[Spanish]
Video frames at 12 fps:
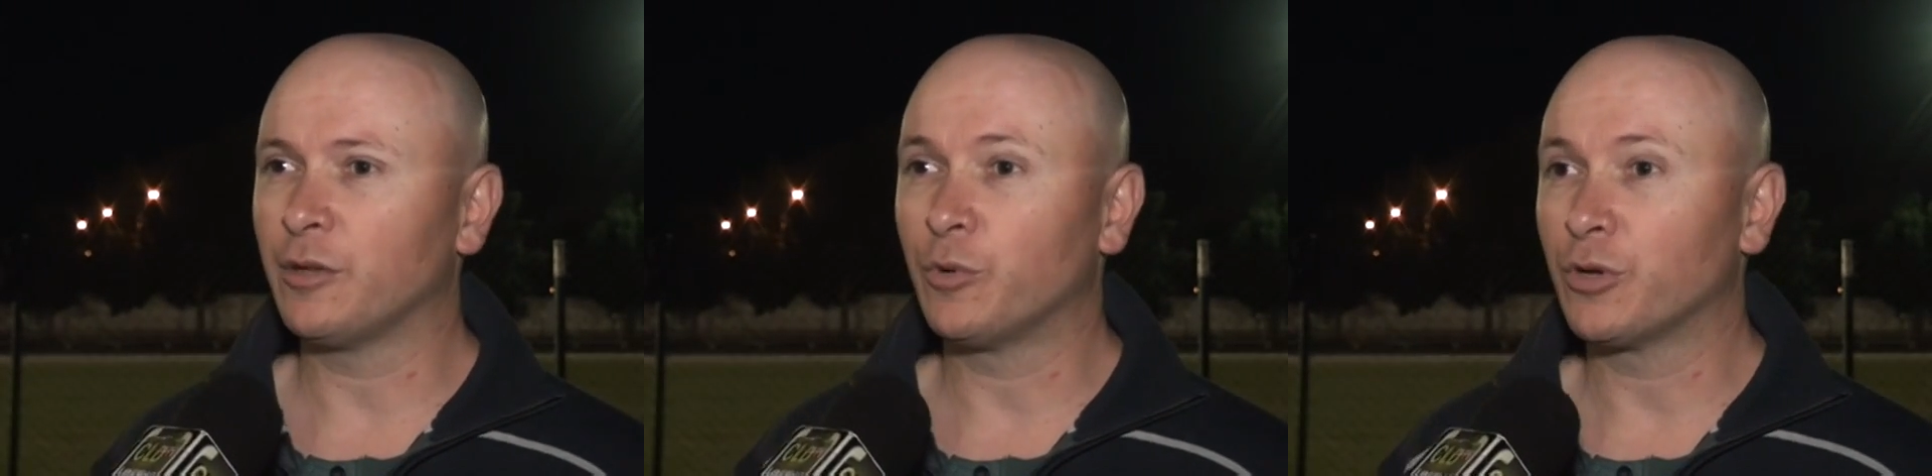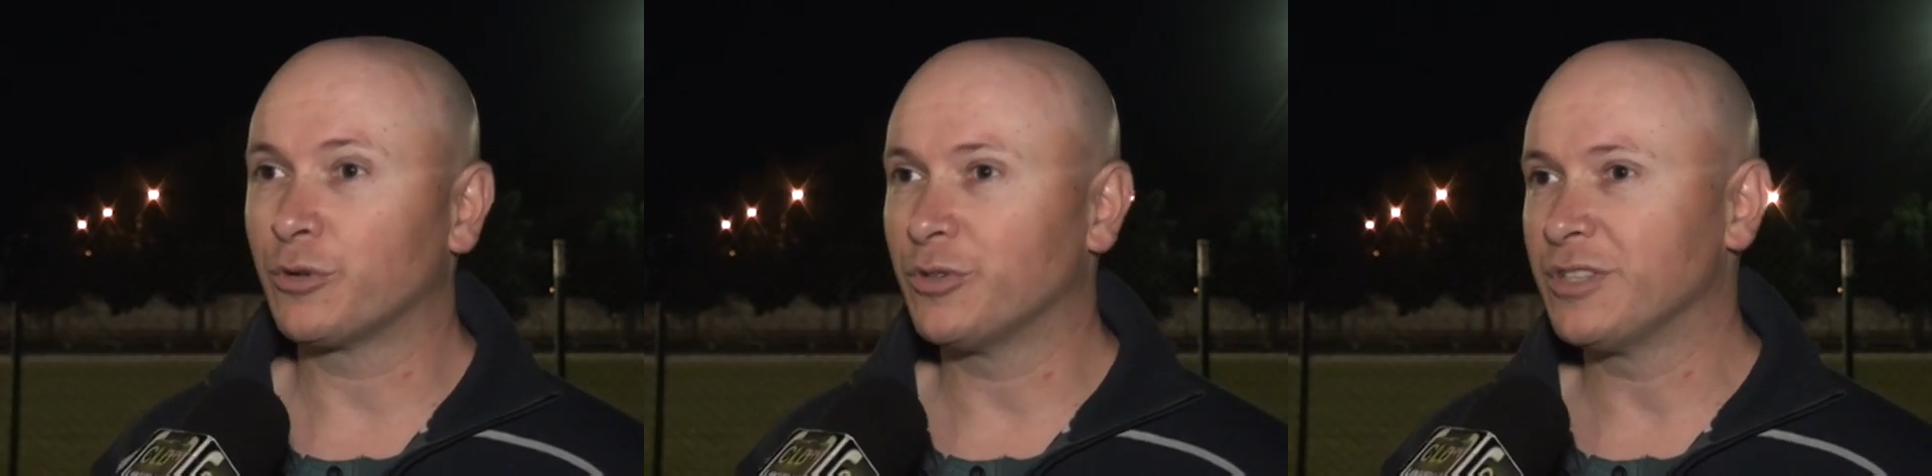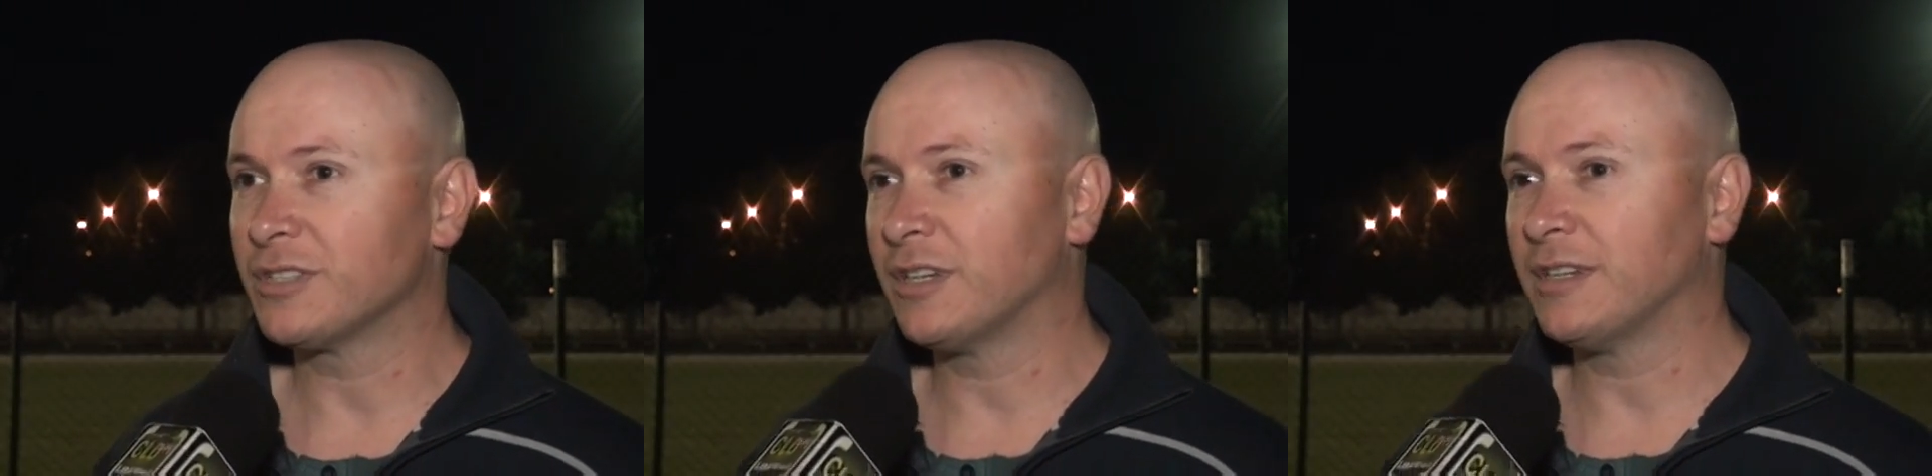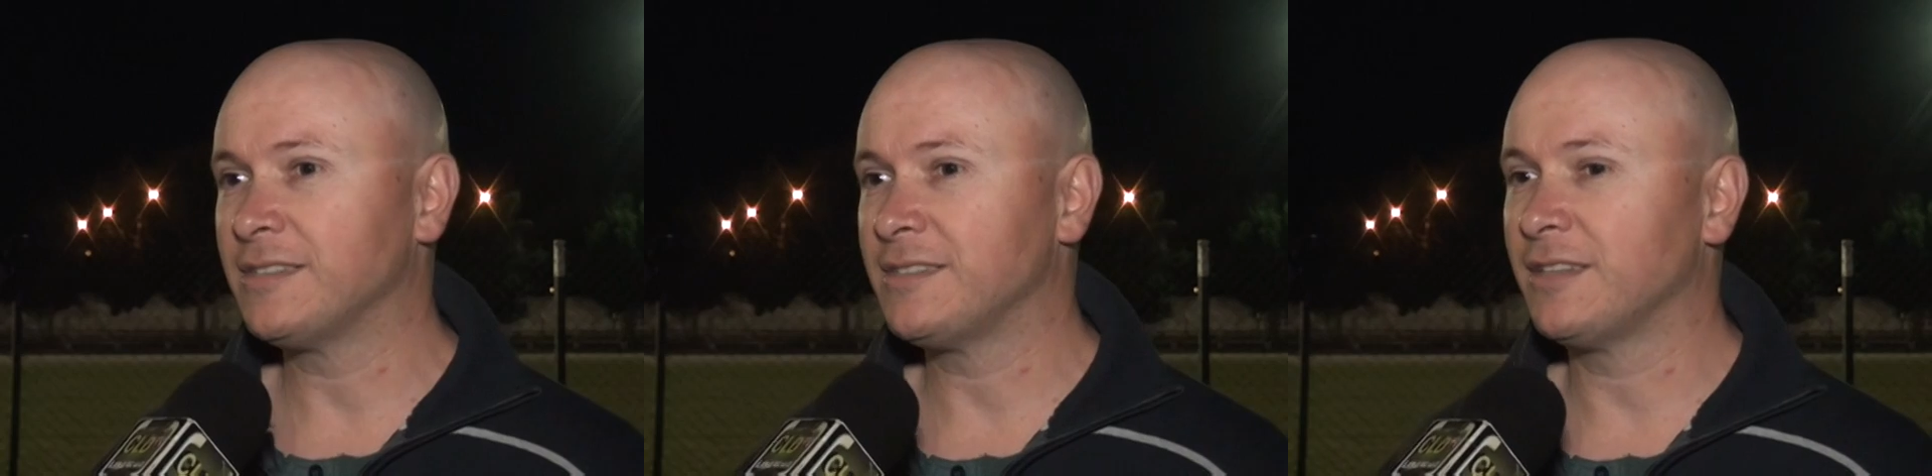bueno, con
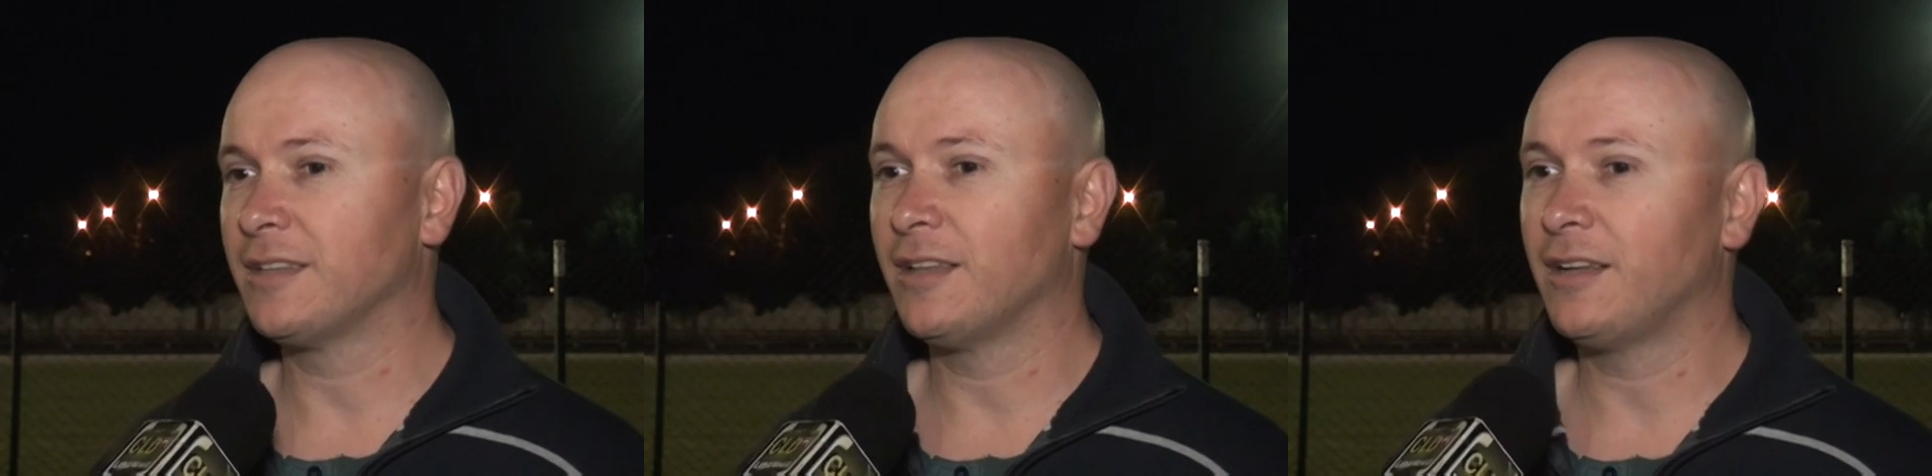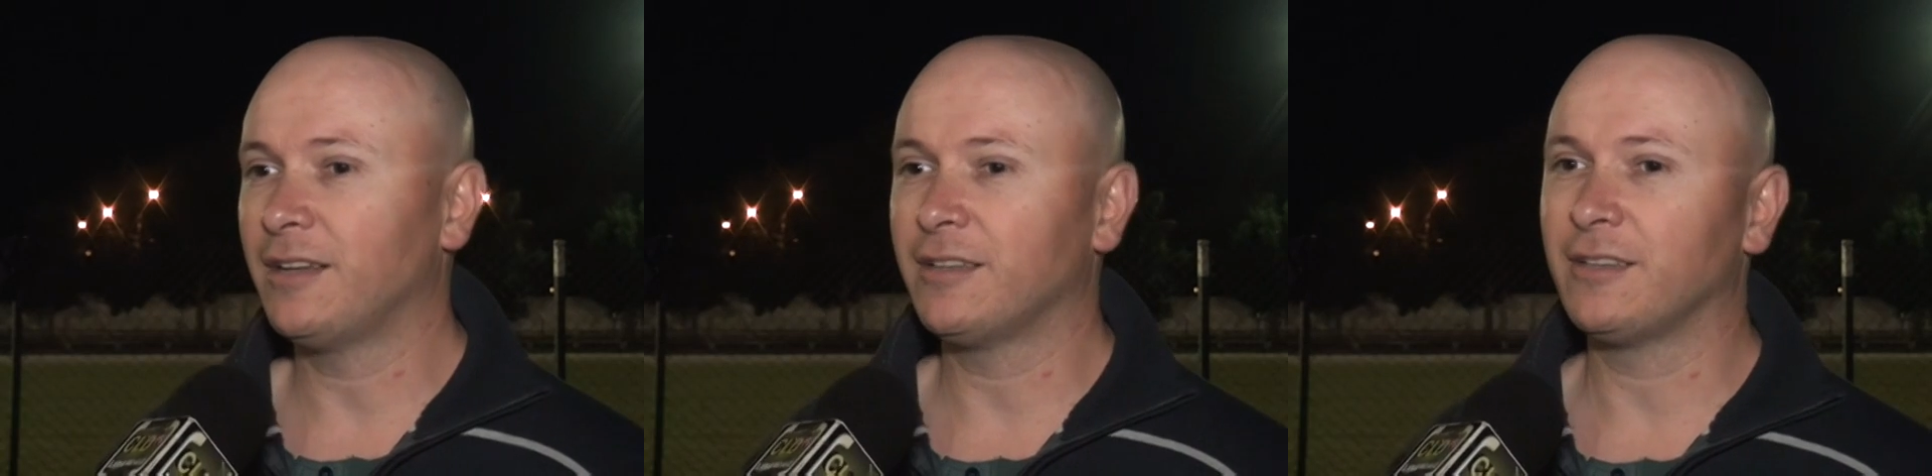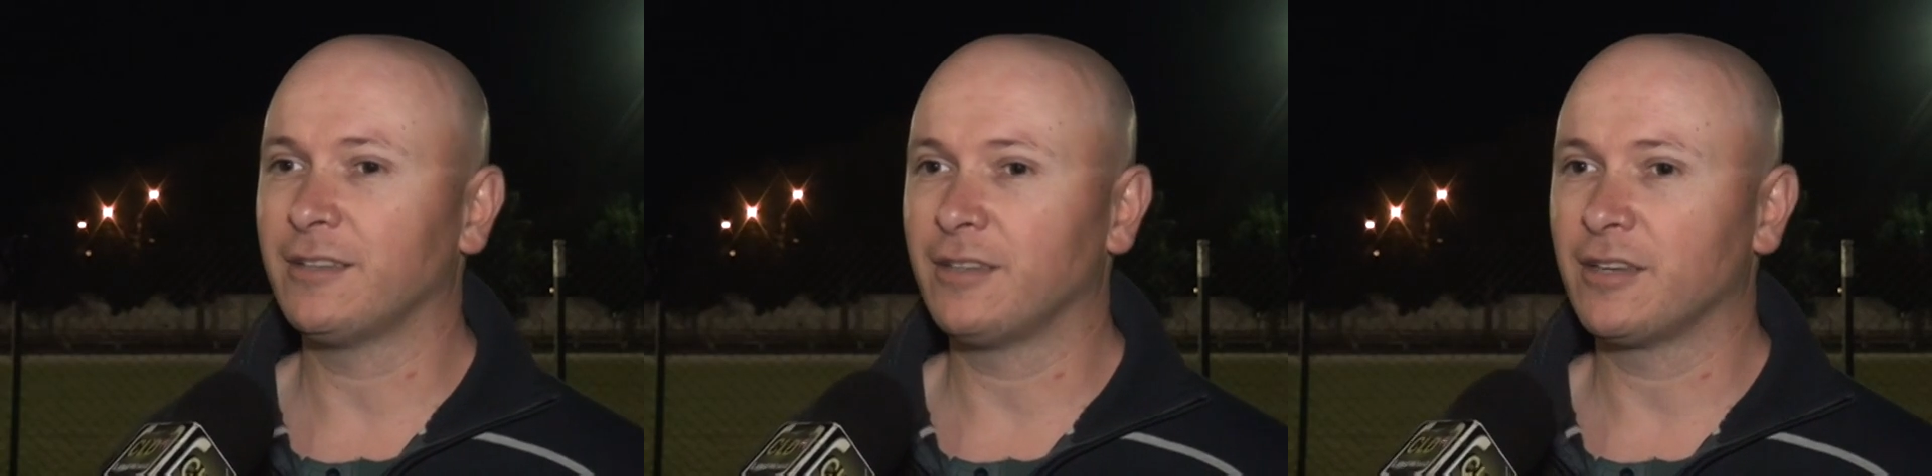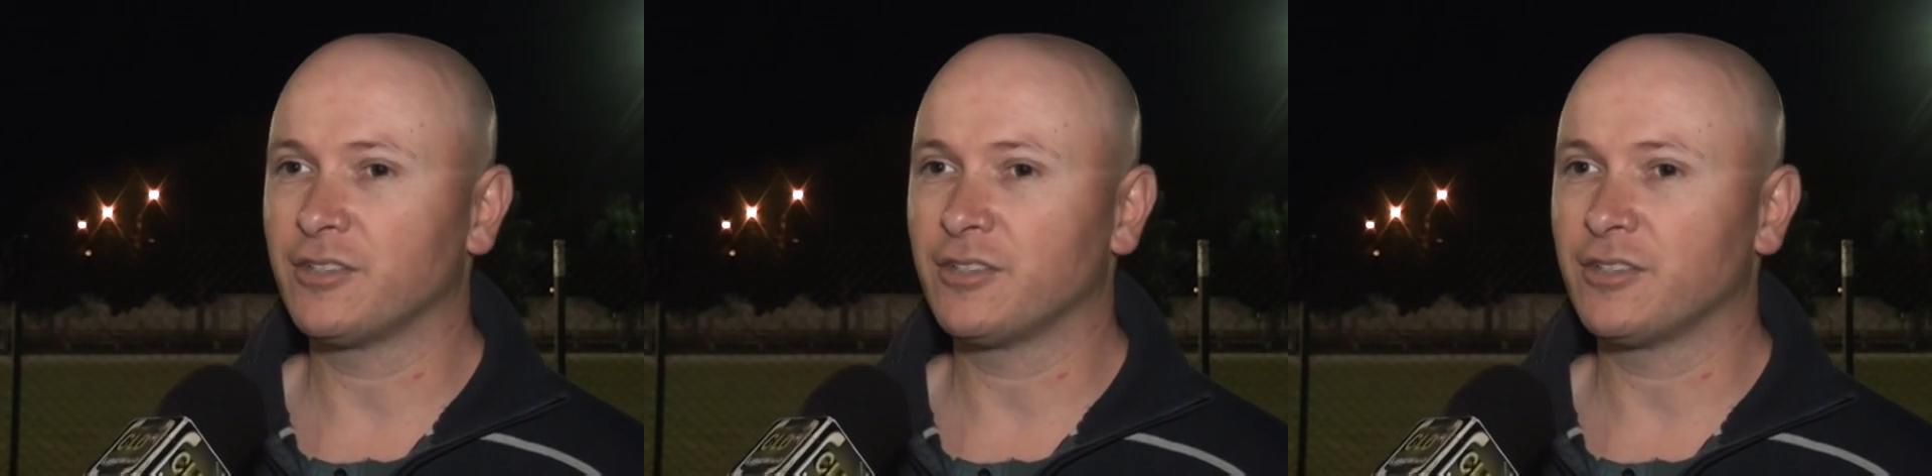esa ansiedad de,